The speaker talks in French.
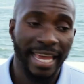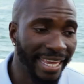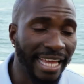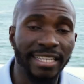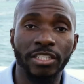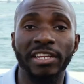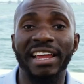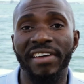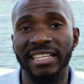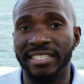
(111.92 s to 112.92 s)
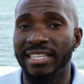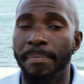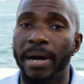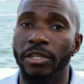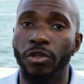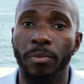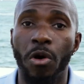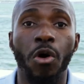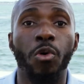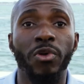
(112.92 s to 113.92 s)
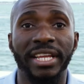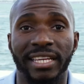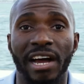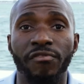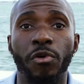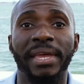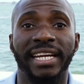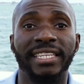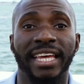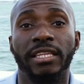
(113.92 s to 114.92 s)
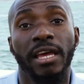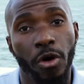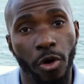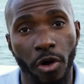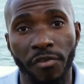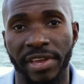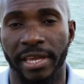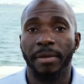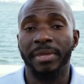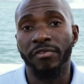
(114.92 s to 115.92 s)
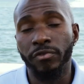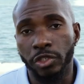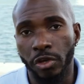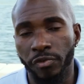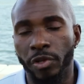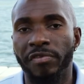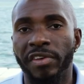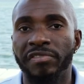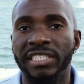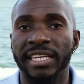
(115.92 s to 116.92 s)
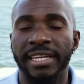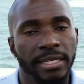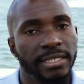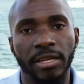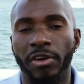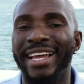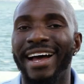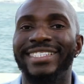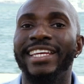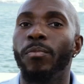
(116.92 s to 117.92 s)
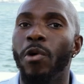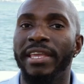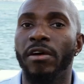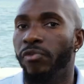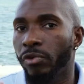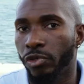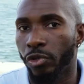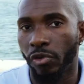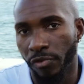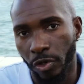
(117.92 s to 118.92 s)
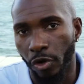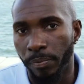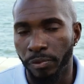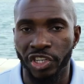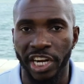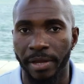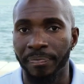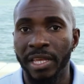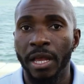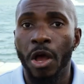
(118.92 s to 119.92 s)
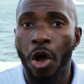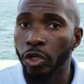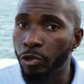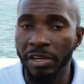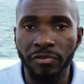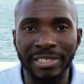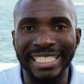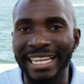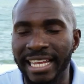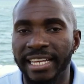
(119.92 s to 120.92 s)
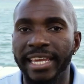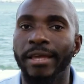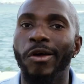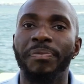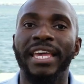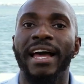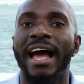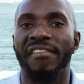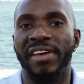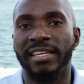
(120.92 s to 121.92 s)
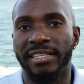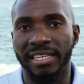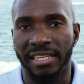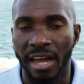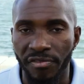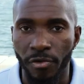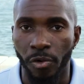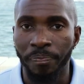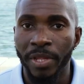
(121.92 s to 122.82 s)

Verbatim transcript: Et il y a des zones avec des appartements où les travaux méritent d'être refaits. Eh bien vous, ce que vous devez viser, c'est le quartier moyen en fonction de votre budget. Ensuite, vous attaquez un bien avec des travaux.